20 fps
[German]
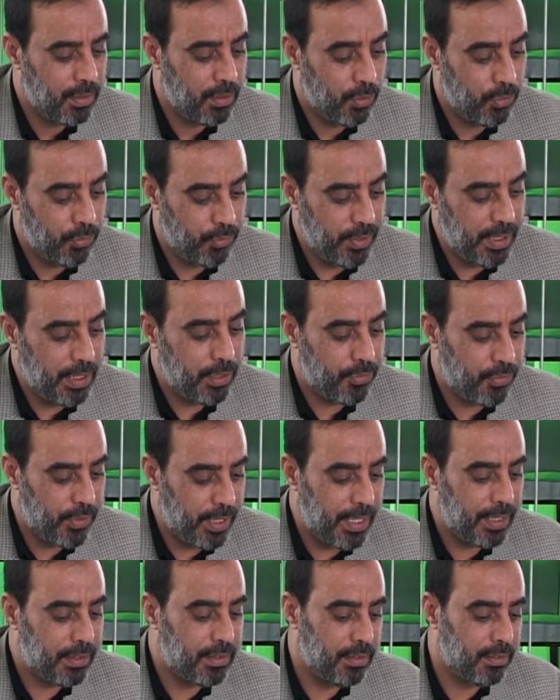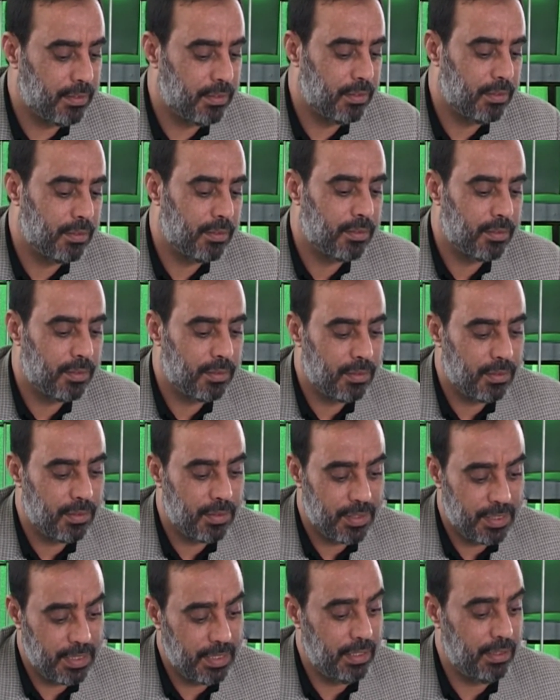Wir werden
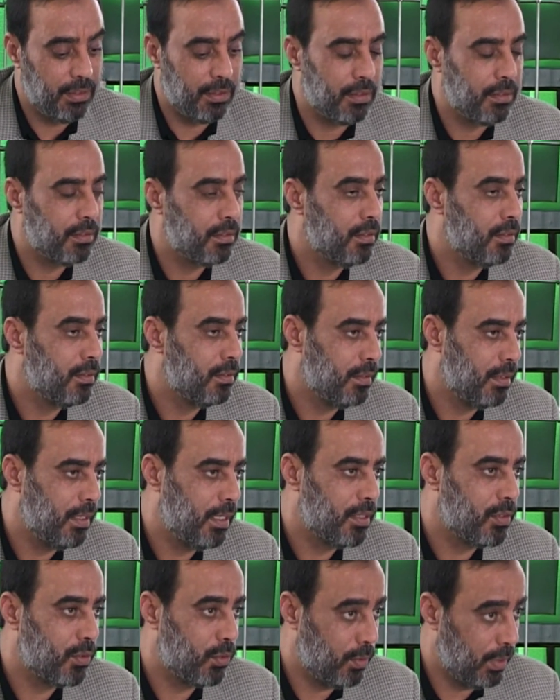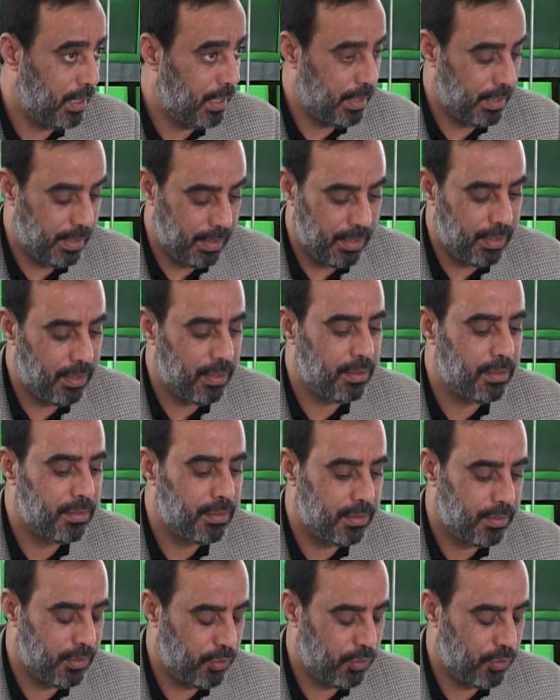sie, also Allah